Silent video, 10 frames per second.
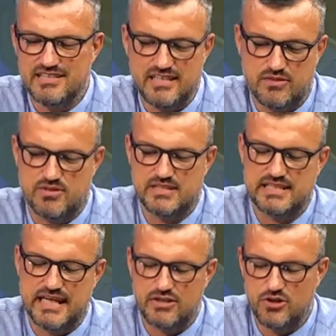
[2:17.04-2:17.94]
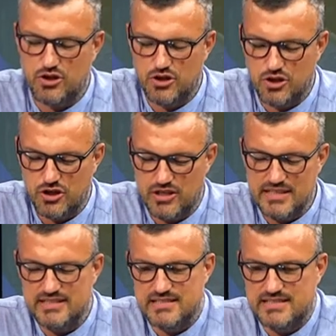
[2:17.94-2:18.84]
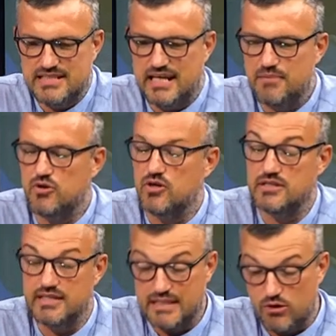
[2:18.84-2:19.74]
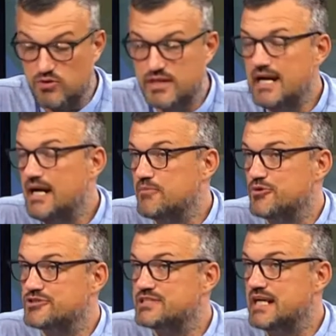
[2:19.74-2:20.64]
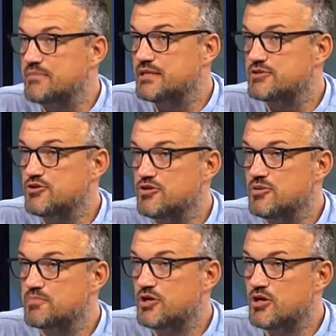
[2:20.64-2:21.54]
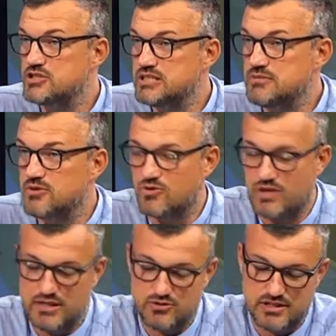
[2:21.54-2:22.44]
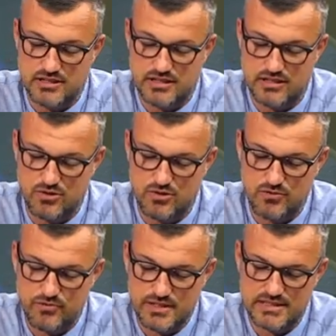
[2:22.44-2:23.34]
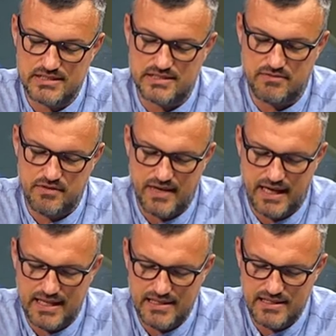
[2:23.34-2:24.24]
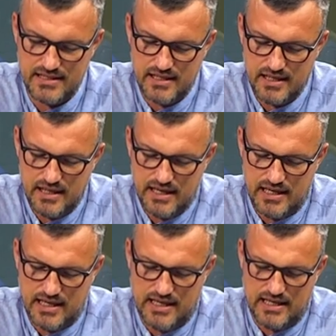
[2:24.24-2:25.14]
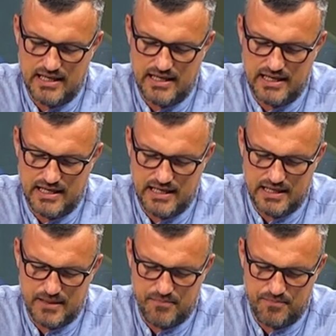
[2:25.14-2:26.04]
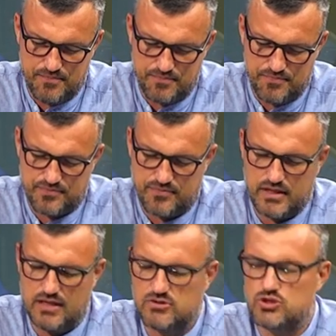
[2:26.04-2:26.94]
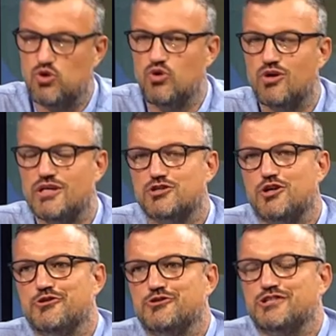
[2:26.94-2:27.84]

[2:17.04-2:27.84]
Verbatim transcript: Sì, quest'anno iniziamo, inauguriamo sabato prossimo con la Judita Triumphans di Vivaldi, ehm, questo oratorio